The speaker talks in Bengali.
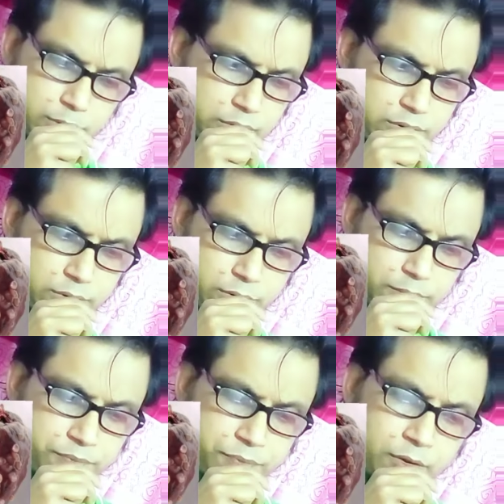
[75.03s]
পারতেছি না
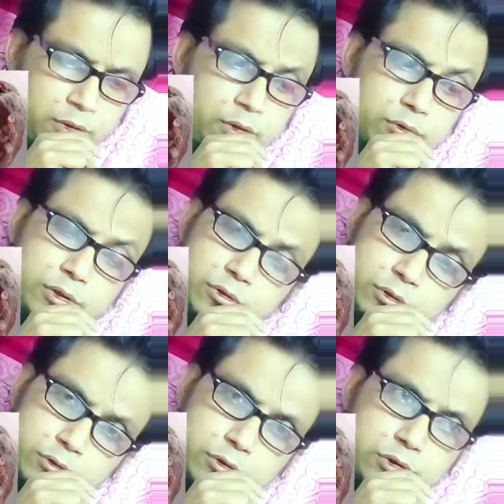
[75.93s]
তো একটু
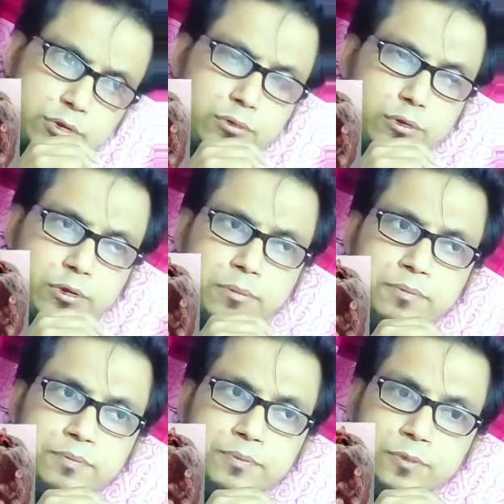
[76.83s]
একটু করে শুরু হয়
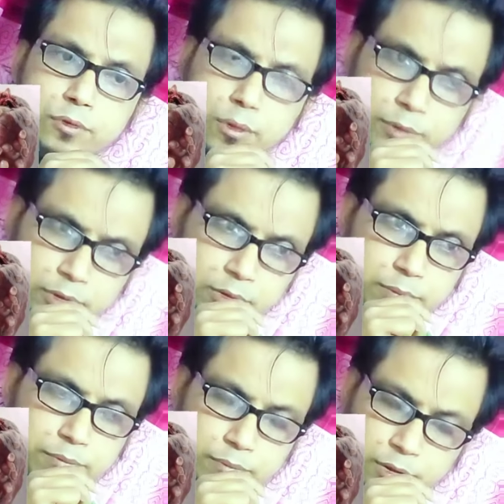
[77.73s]
তো আমাকে
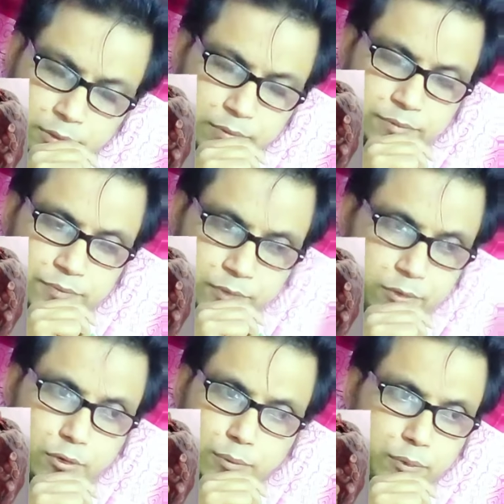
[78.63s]

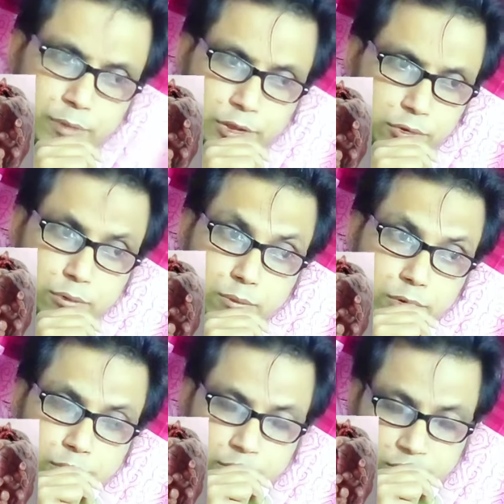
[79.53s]
গল্প মানে এই জন্য বলি
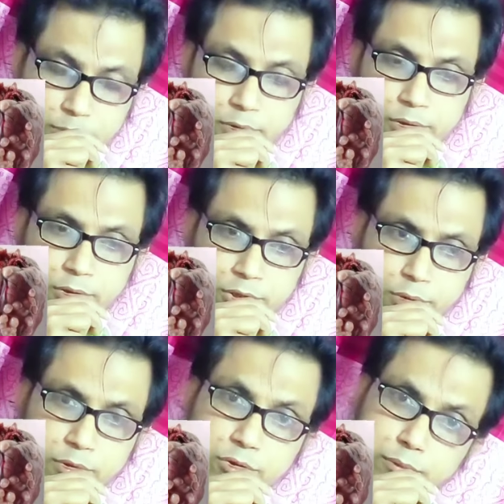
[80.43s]
এই
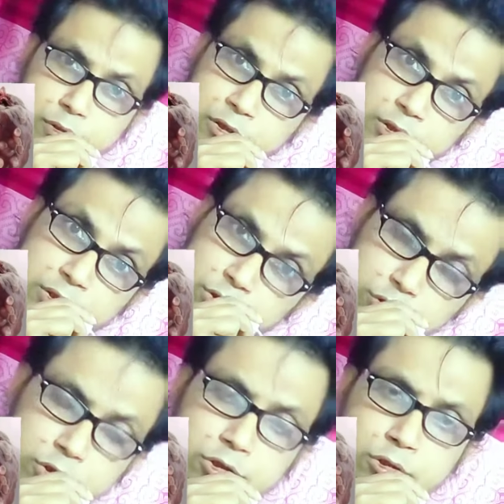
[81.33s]
হিসাবে মানে নিজের
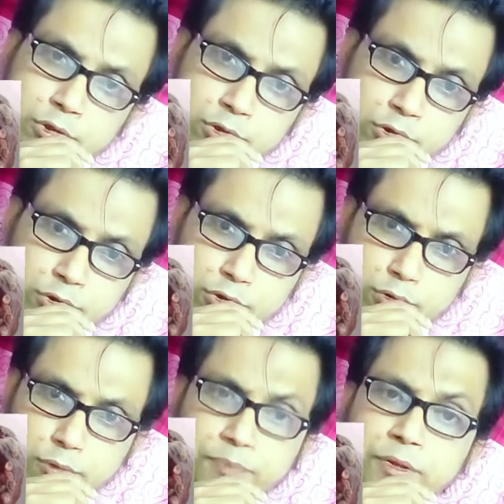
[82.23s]
সদিচ্ছাটাই যথেষ্ট
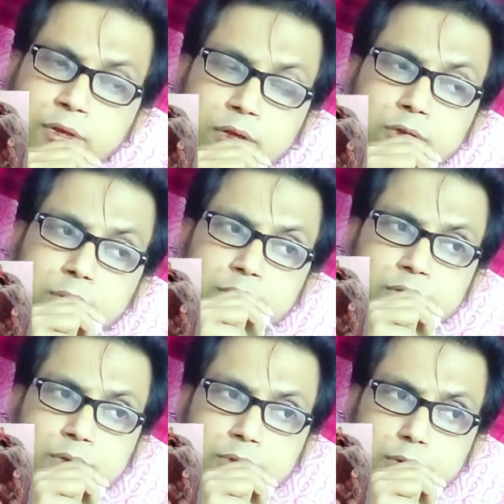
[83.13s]
তো আমাকে
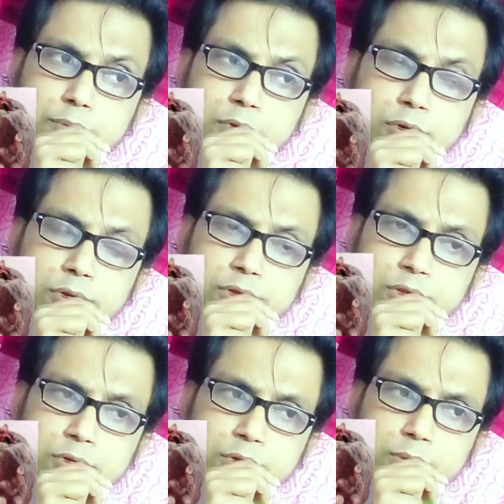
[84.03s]
সেভেন আপ বা কোল্ড ড্রিঙ্কসের
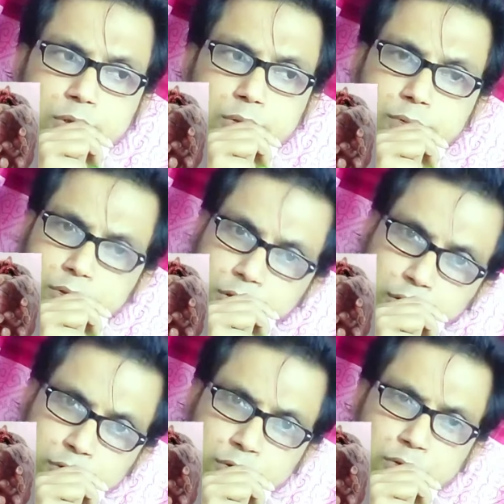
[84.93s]
কথা বলে একবার দেওয়া
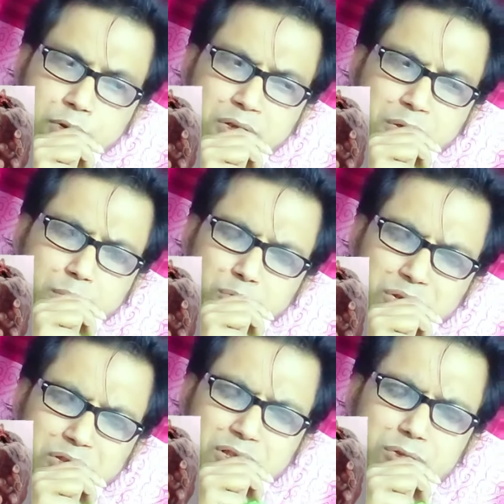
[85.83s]
হয়েছিল মুখে
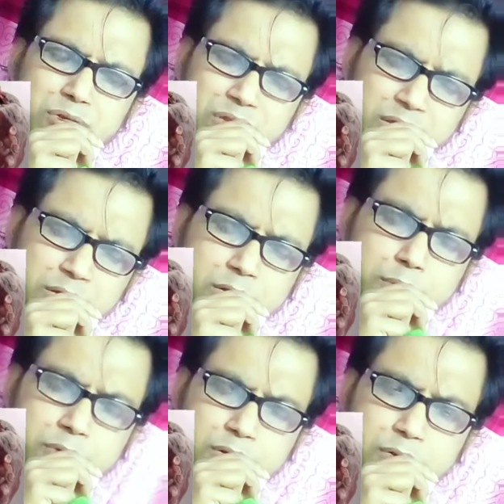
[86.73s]
নিয়েছি একটু তিতা
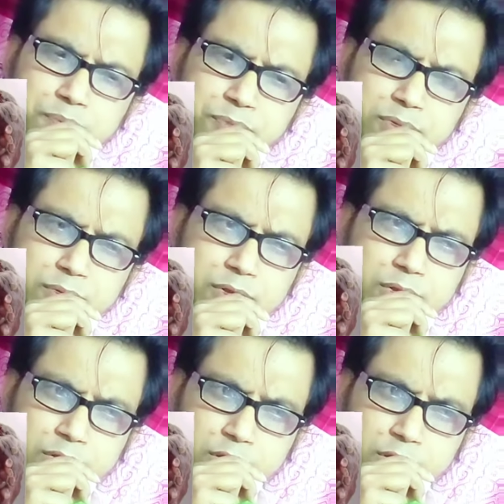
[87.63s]
চাপড়ি একটা যে